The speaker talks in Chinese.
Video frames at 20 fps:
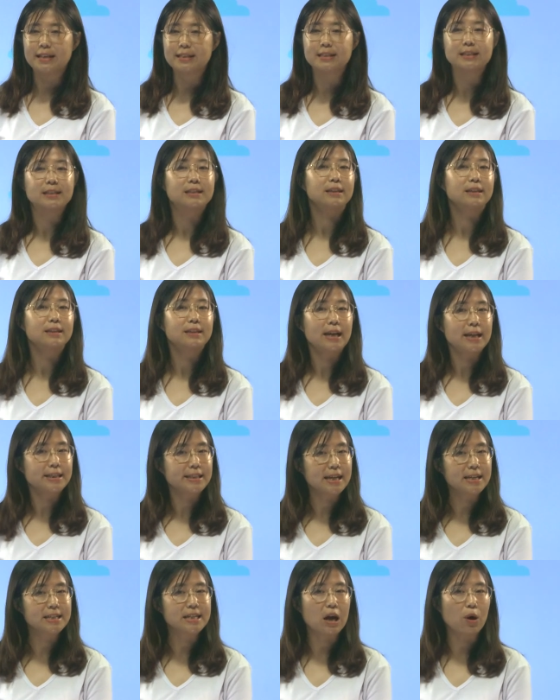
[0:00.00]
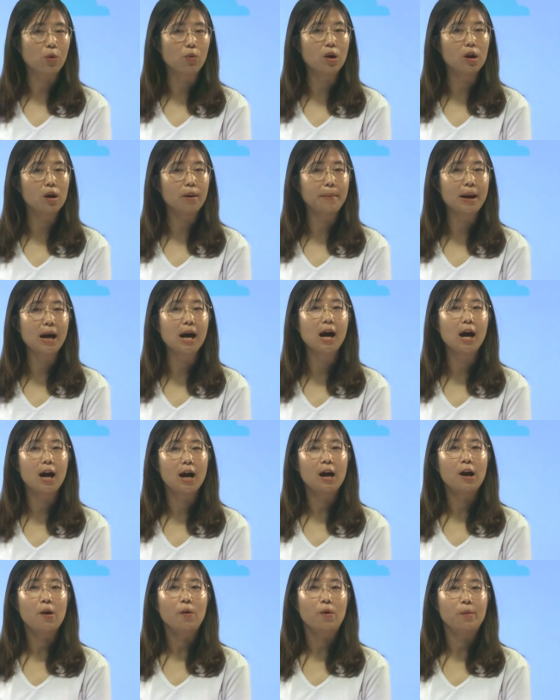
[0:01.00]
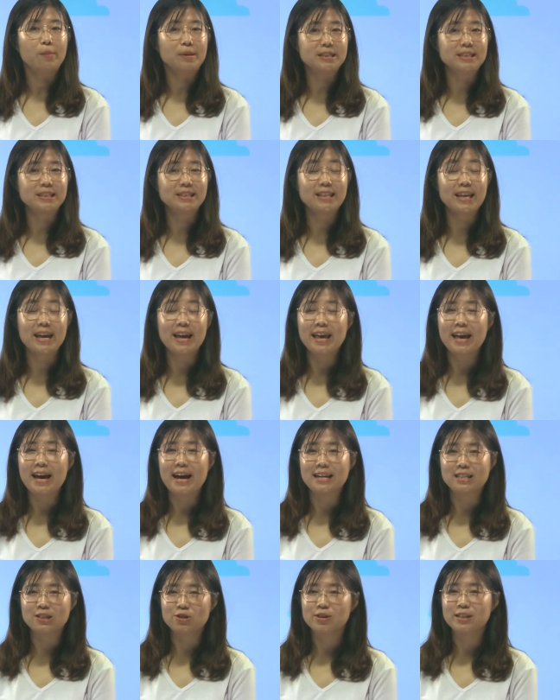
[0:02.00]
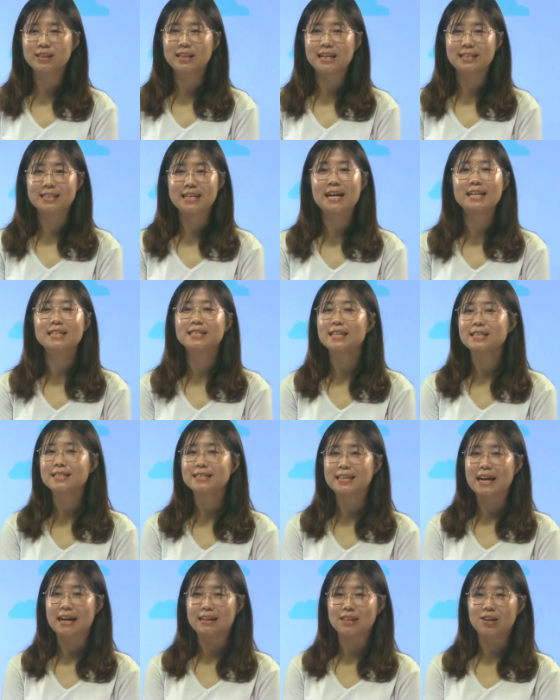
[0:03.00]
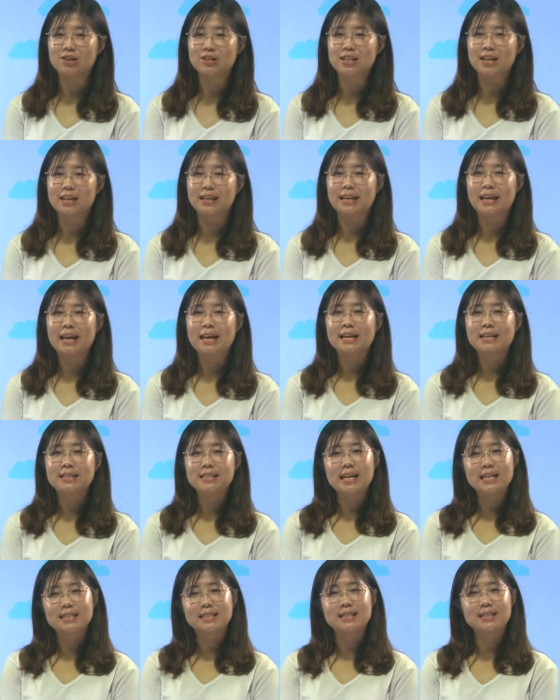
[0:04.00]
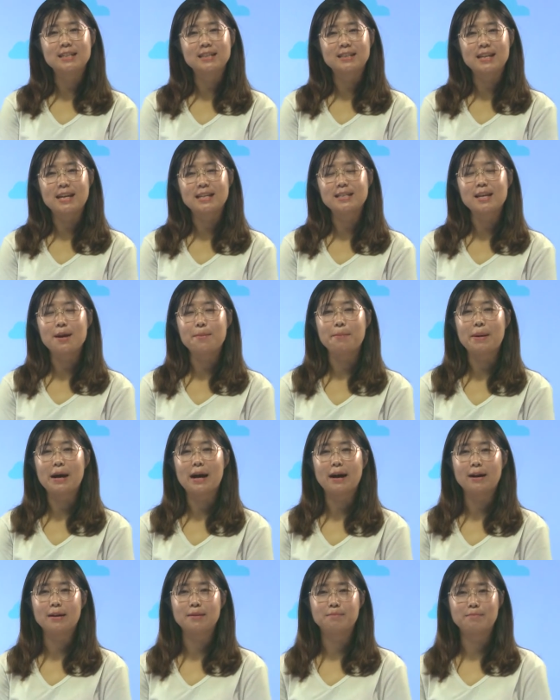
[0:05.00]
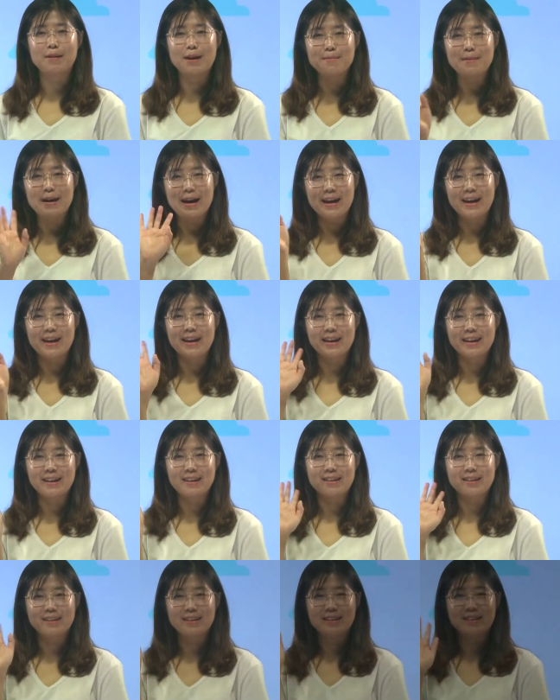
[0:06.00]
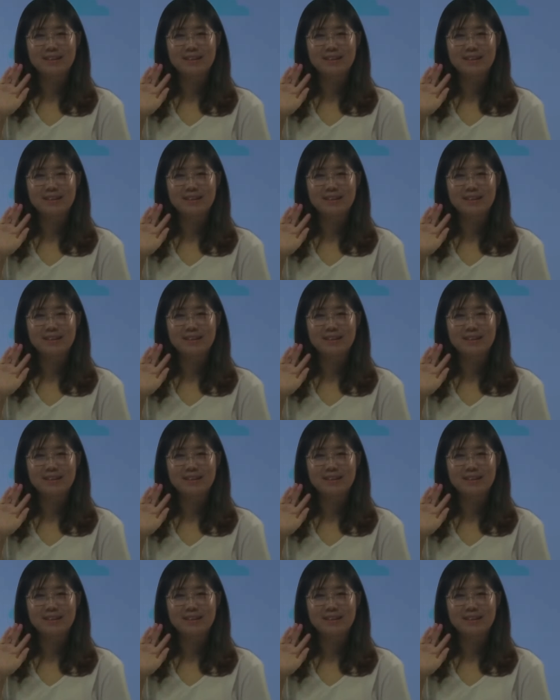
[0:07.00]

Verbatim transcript: 代词，大家掌握了吗？我们今天呀，就跟大家先讲到这里，下节课再见吧，拜拜。